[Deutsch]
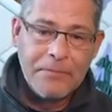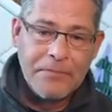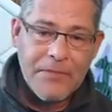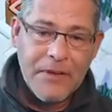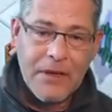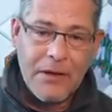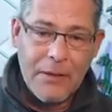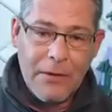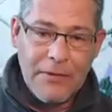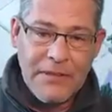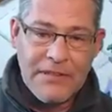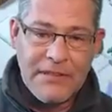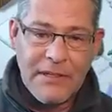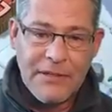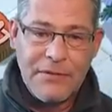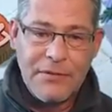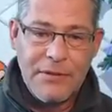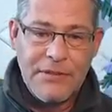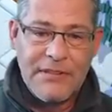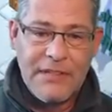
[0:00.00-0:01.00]
Ähm, ist
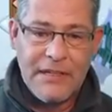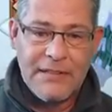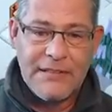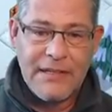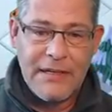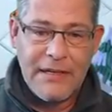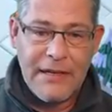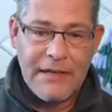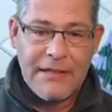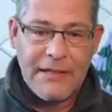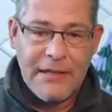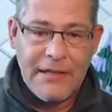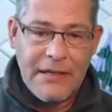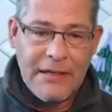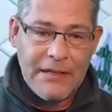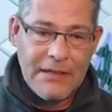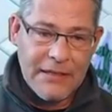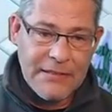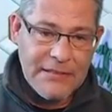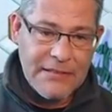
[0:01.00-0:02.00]
natürlich sehr, sehr nett,
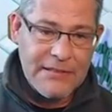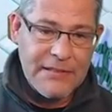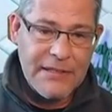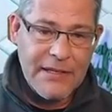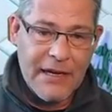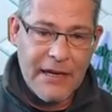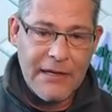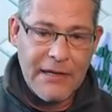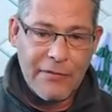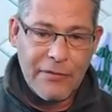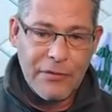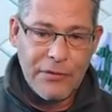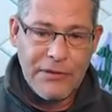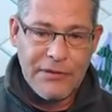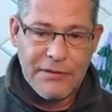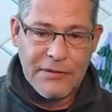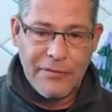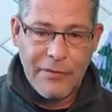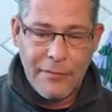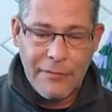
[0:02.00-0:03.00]
dass es nicht einer von
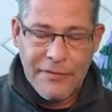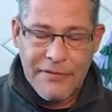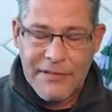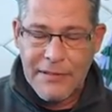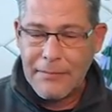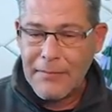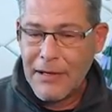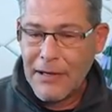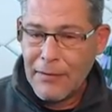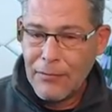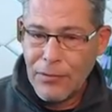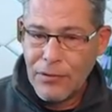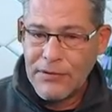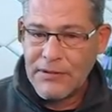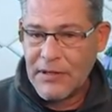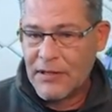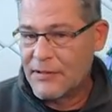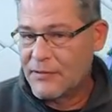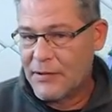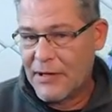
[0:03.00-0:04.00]
diesen 15 machen muss,
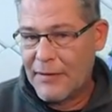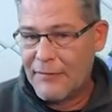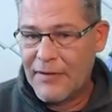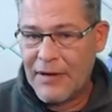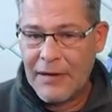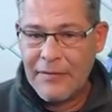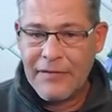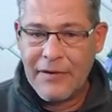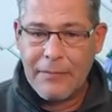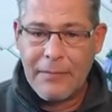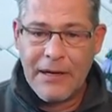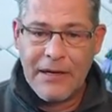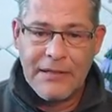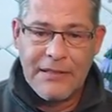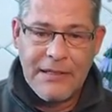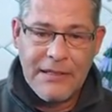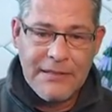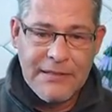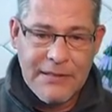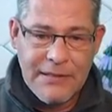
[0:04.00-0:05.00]
also haben wir einfach mal
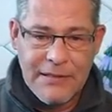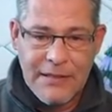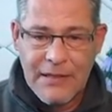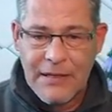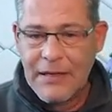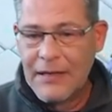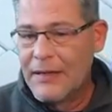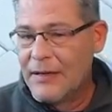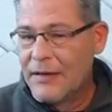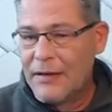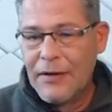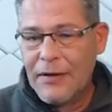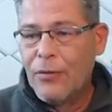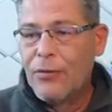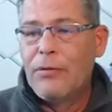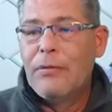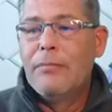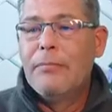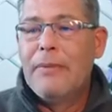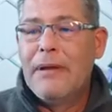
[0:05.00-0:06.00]
getestet.
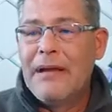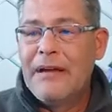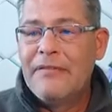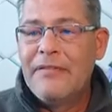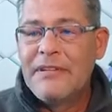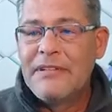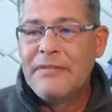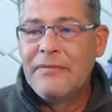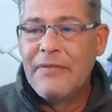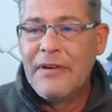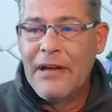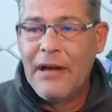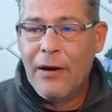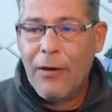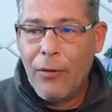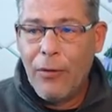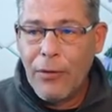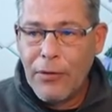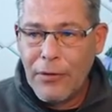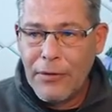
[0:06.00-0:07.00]
Und mehr wissen wir ja
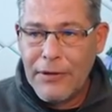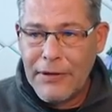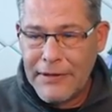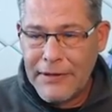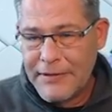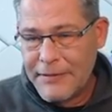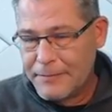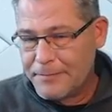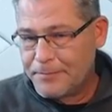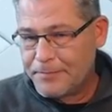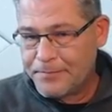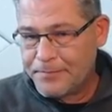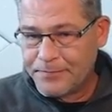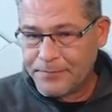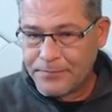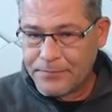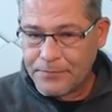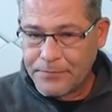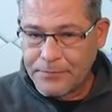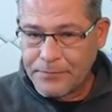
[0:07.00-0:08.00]
auch noch nicht
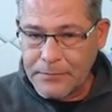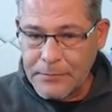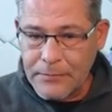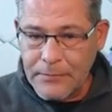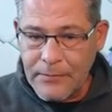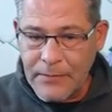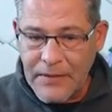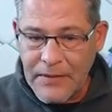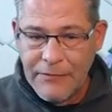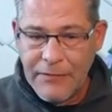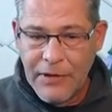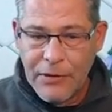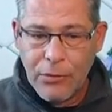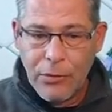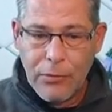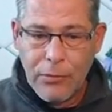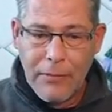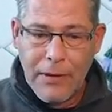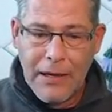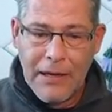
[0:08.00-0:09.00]
wir
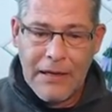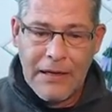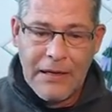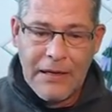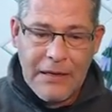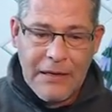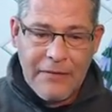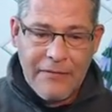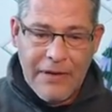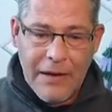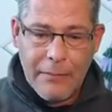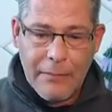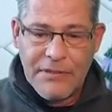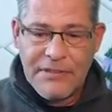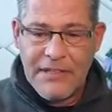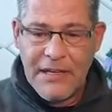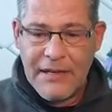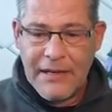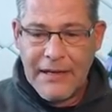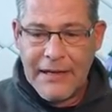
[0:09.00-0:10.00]
gucken mal. Wir haben uns
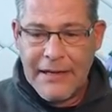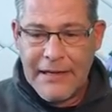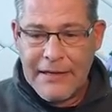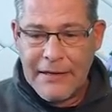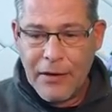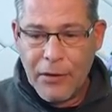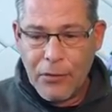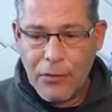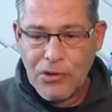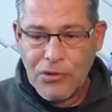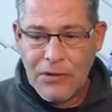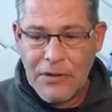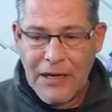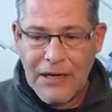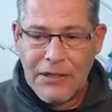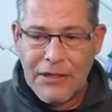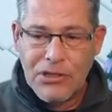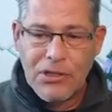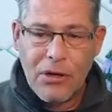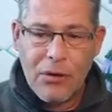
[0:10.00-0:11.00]
die anderen Gegner auch schon
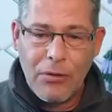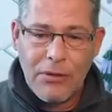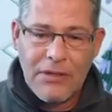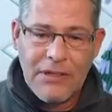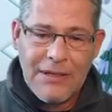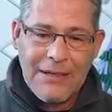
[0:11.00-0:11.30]
angeschaut.